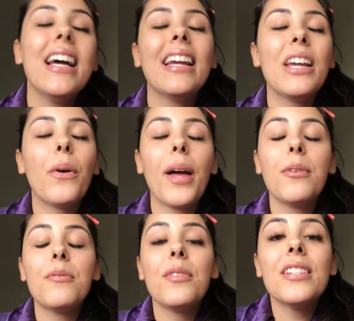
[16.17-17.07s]
e eu
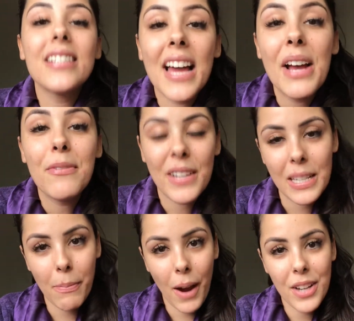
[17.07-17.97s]
quero que você
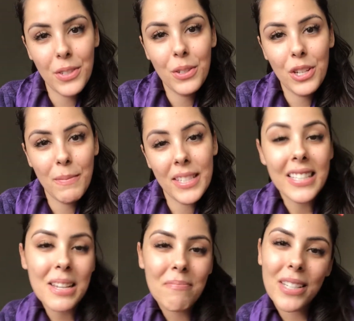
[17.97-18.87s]
faça parte do time
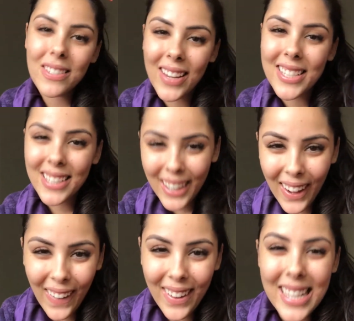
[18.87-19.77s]
Simplesmente
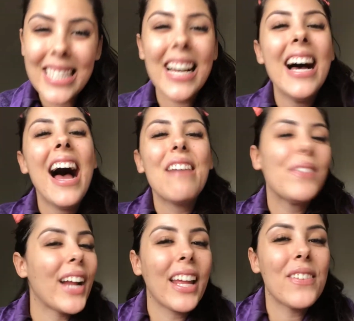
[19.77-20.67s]
Rosa.
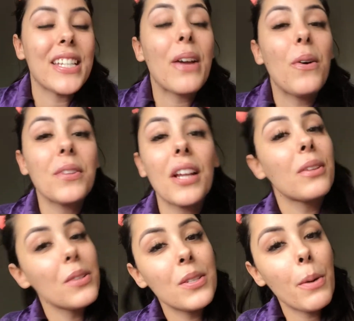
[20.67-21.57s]
Por aqui você encontra
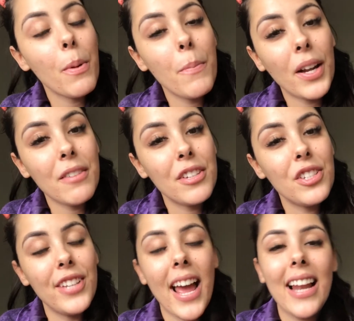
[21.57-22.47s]
tudo sobre moda
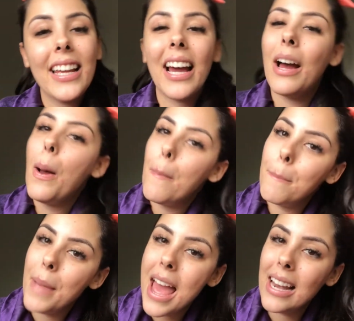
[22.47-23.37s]
evangélica,
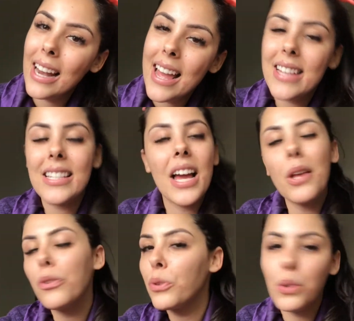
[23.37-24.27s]
beleza
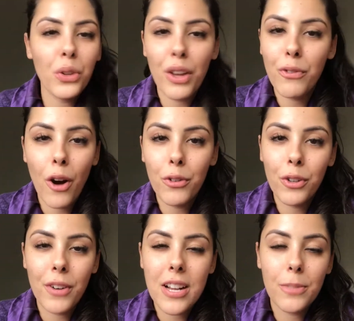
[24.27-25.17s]
e tudo que envolve o
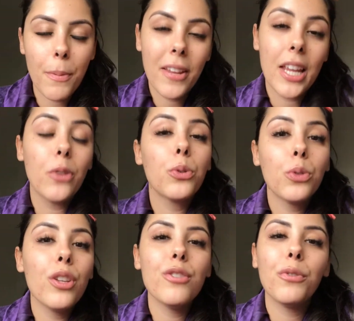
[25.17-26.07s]
universo feminino,
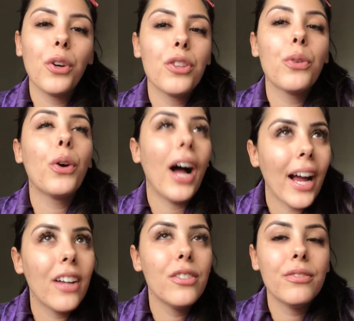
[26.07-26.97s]
tudo divulgado aqui